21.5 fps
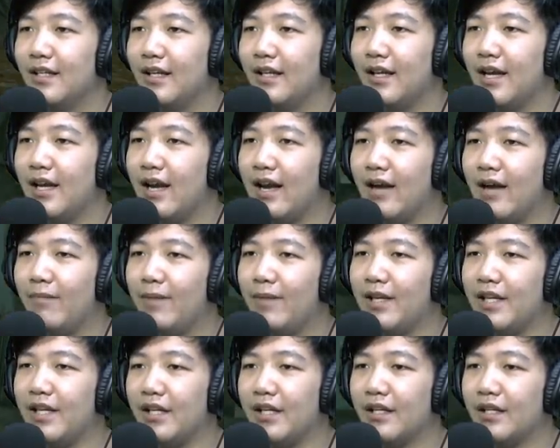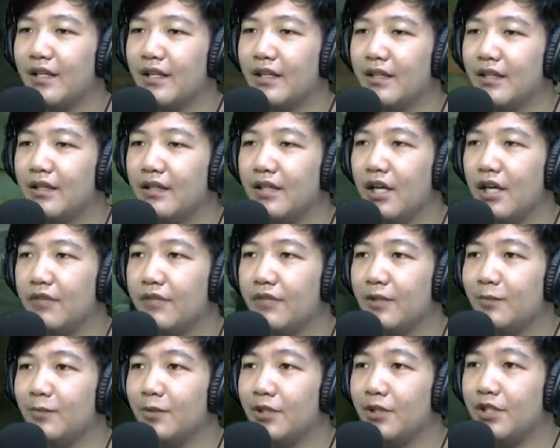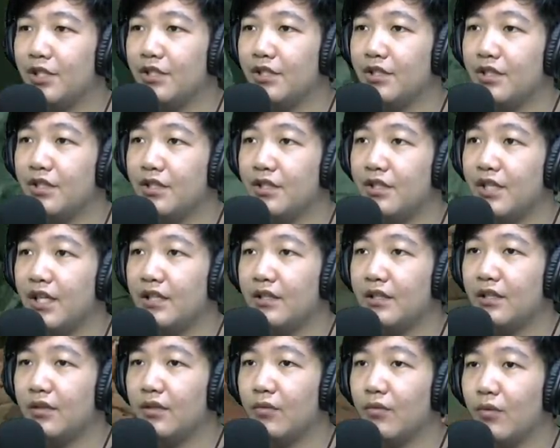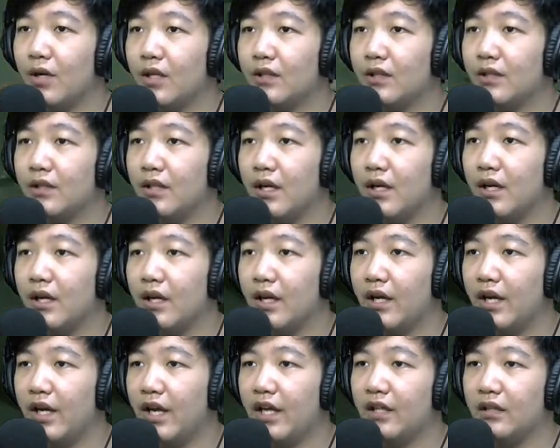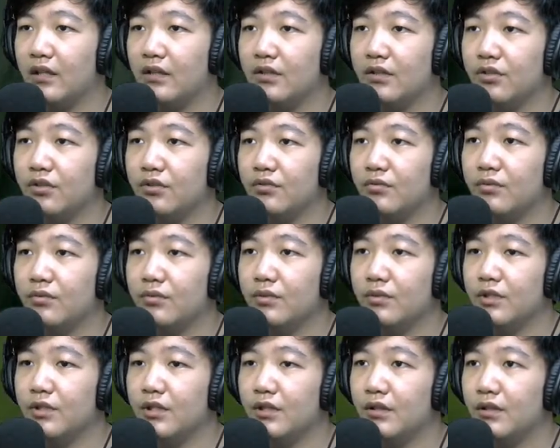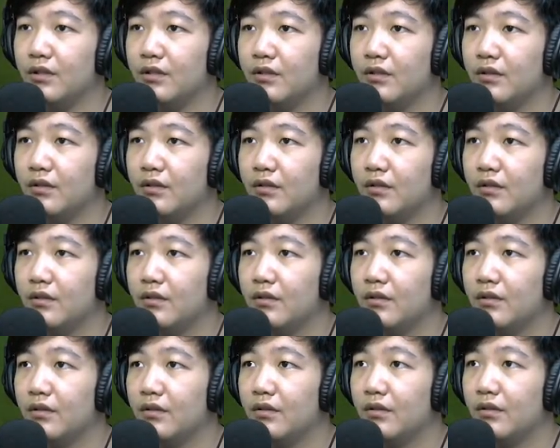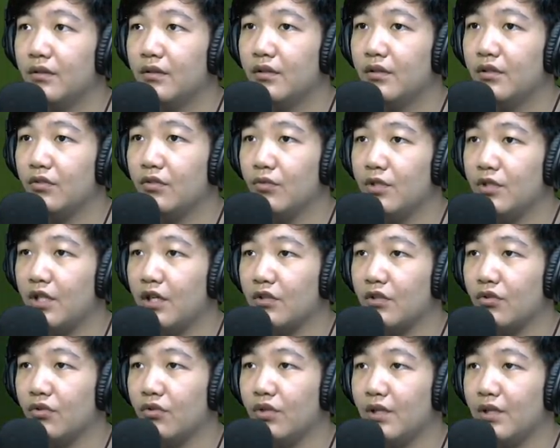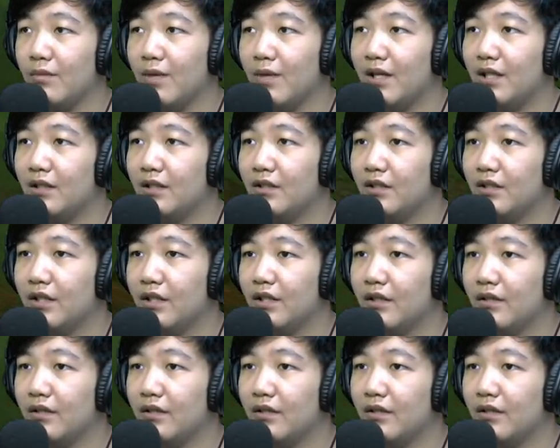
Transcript: Ya, apa ini? You have not purchased this yet? What the hell, dude? Gue cara ke kesono gimana ceritanya?